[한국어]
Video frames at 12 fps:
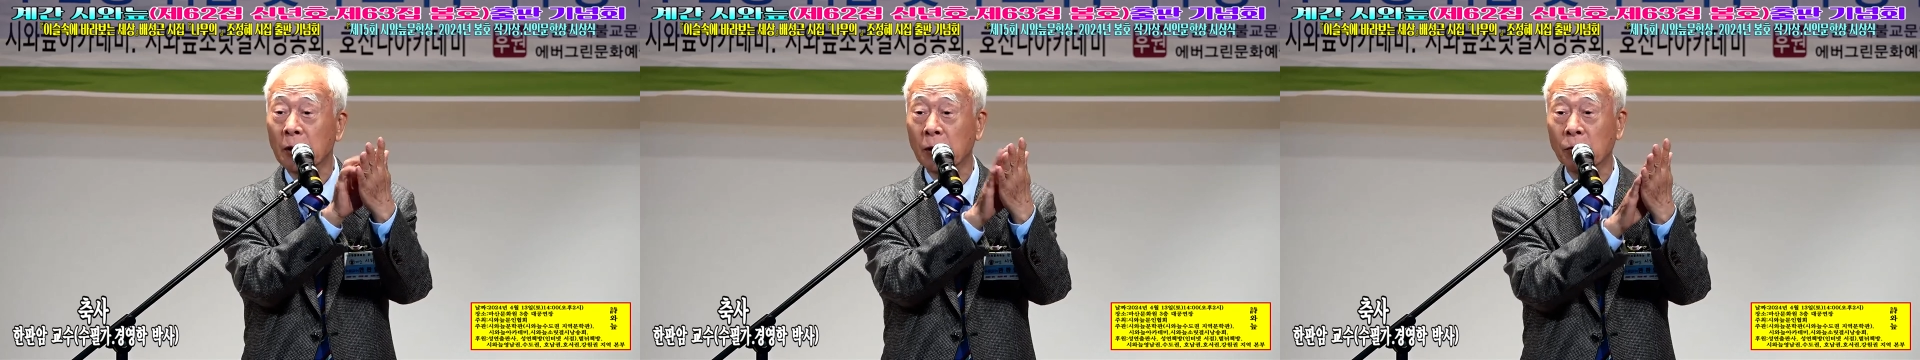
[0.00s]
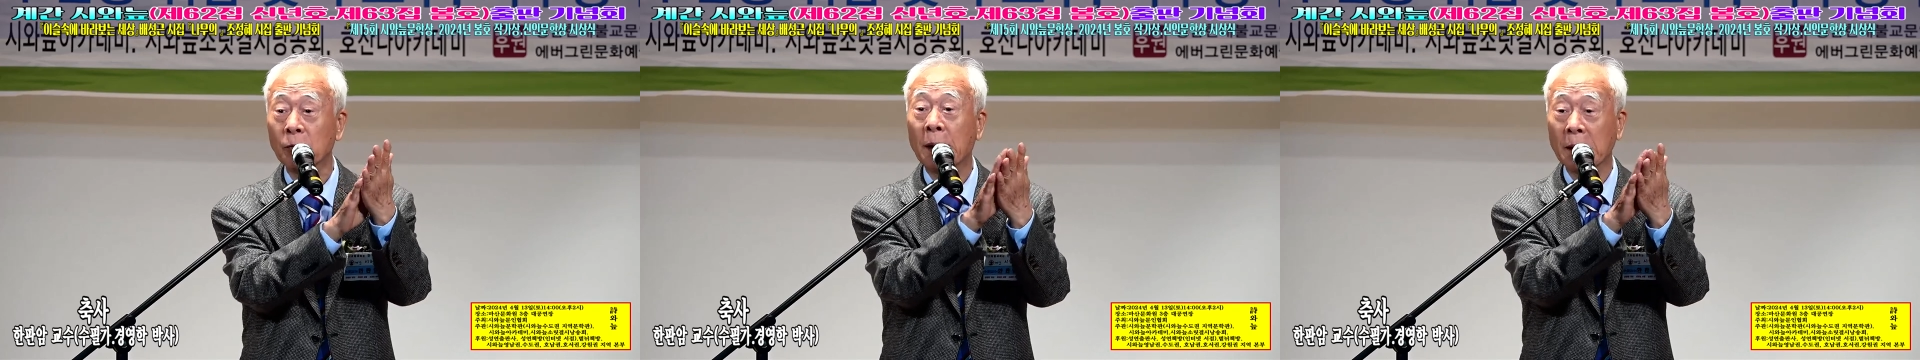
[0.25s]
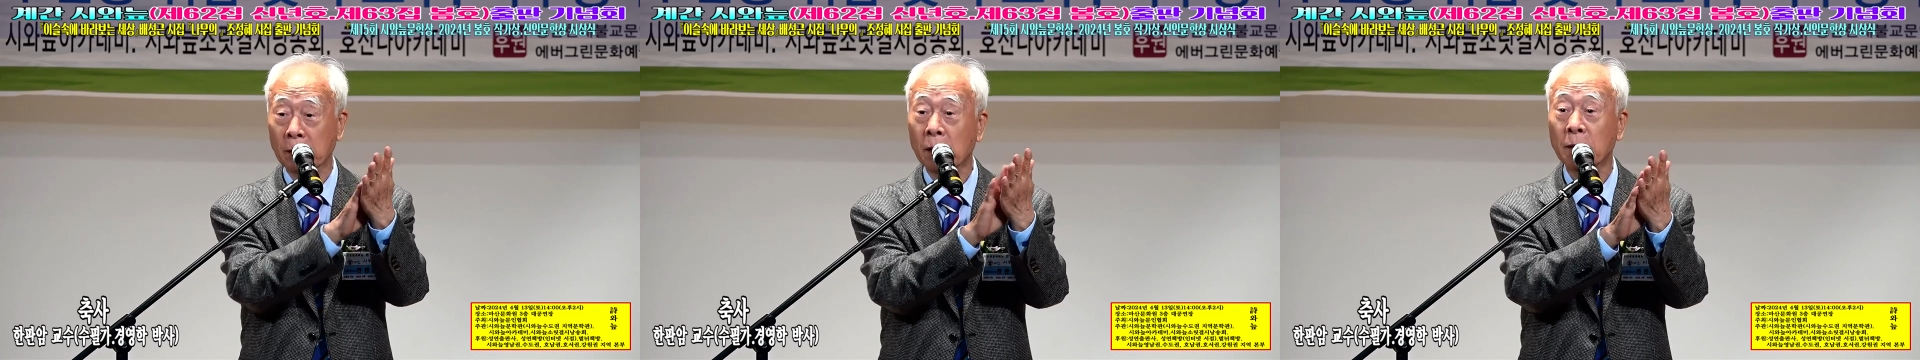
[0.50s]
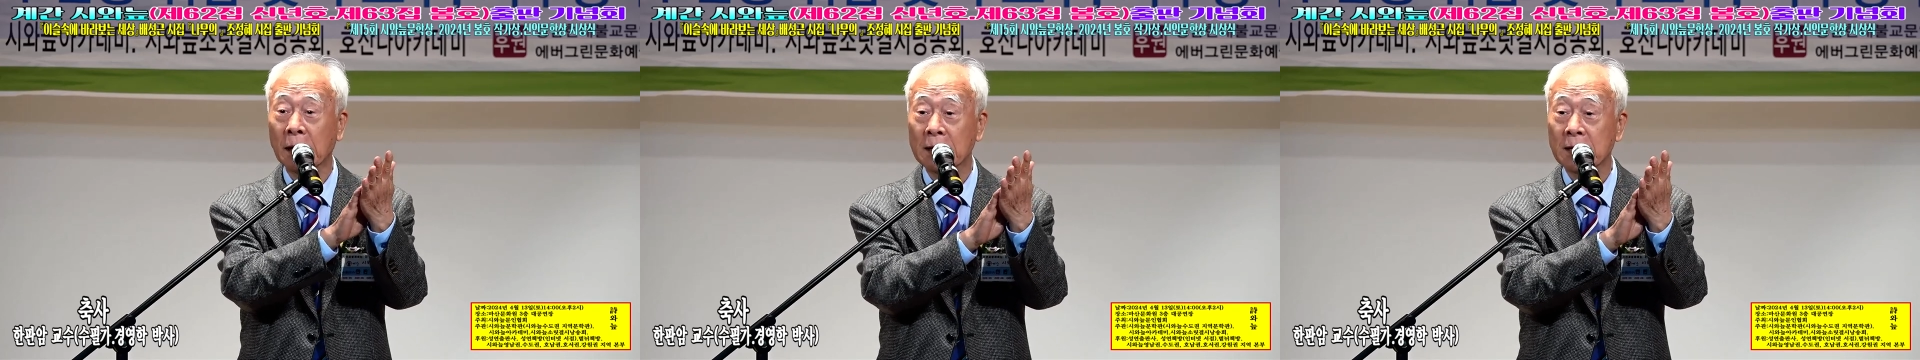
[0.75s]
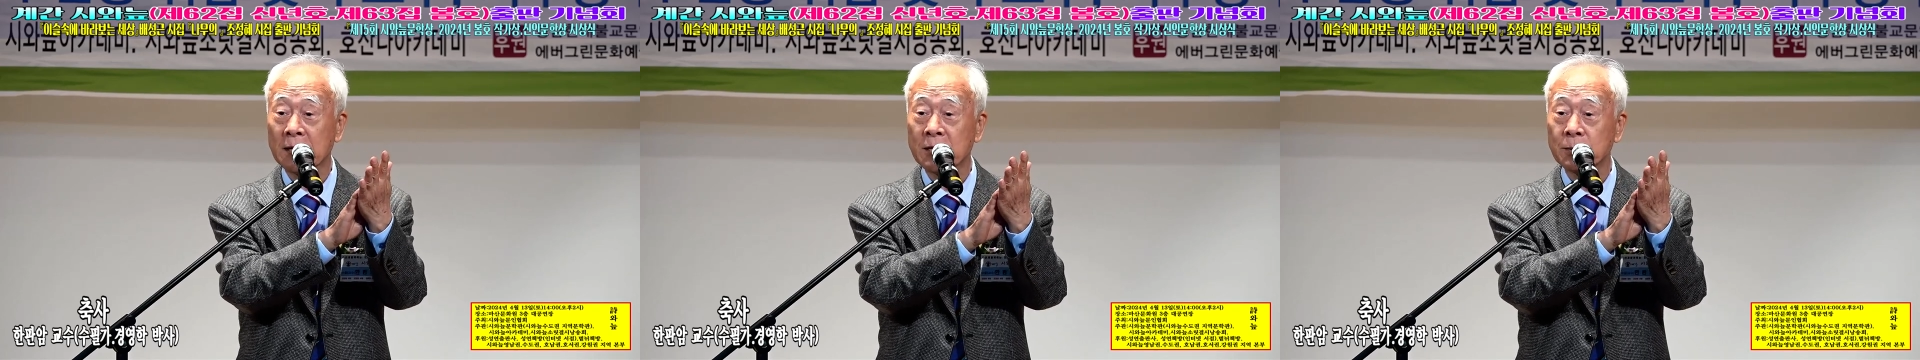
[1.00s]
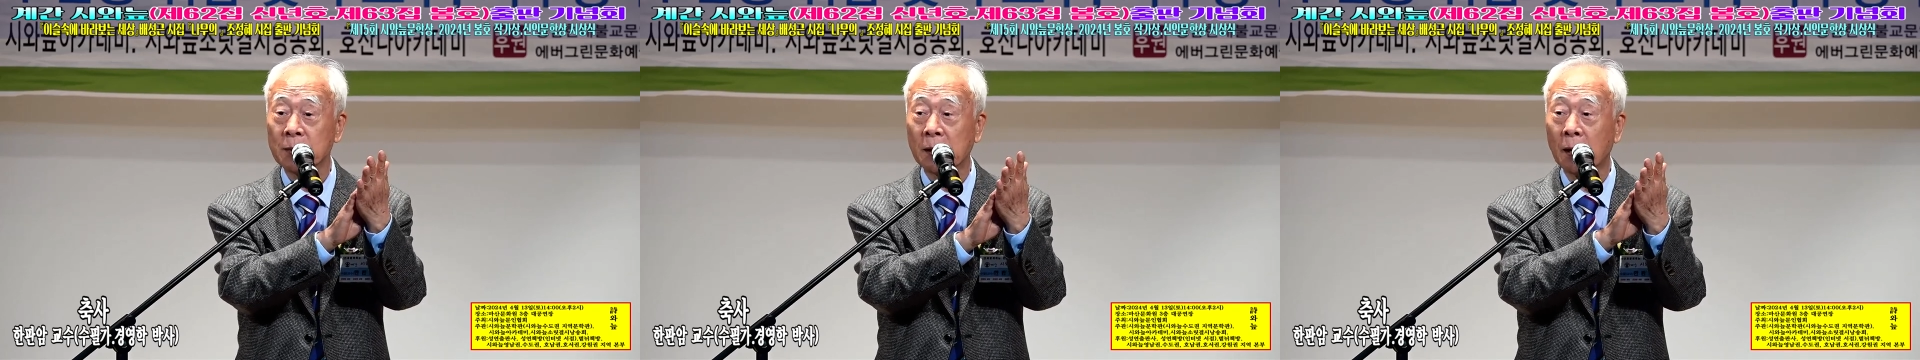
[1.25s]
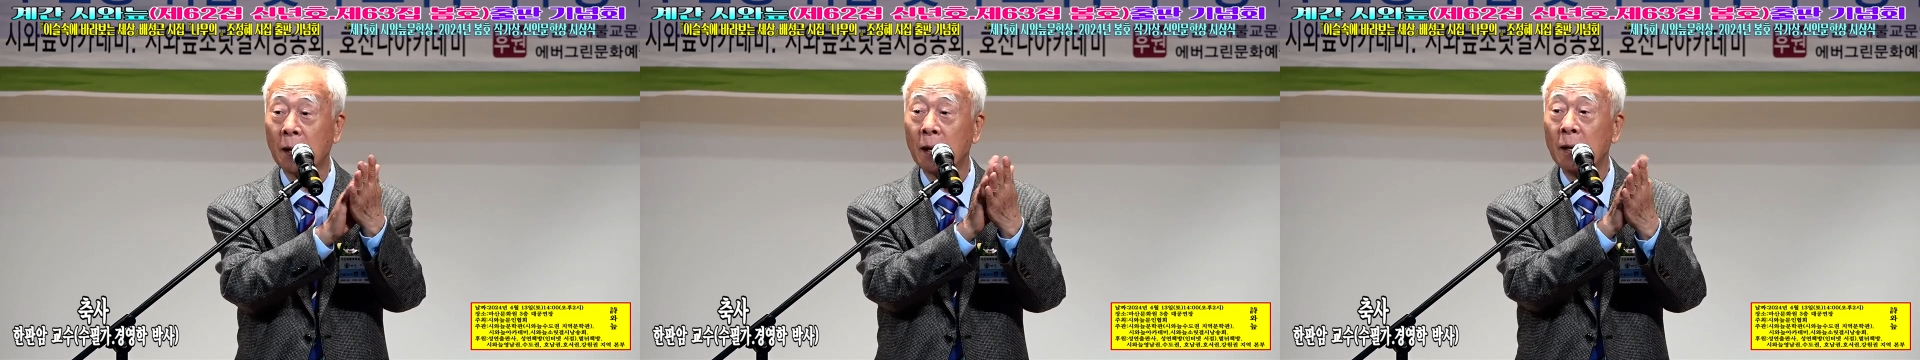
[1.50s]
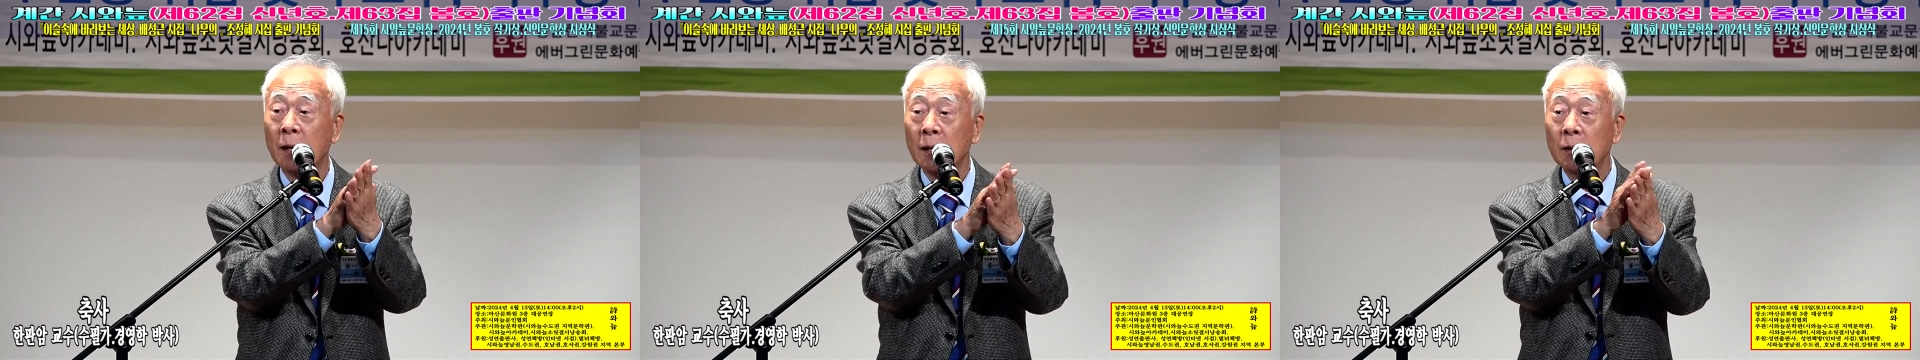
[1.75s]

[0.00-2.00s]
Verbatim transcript: 있고 막 그럴 거 아니겠습니까?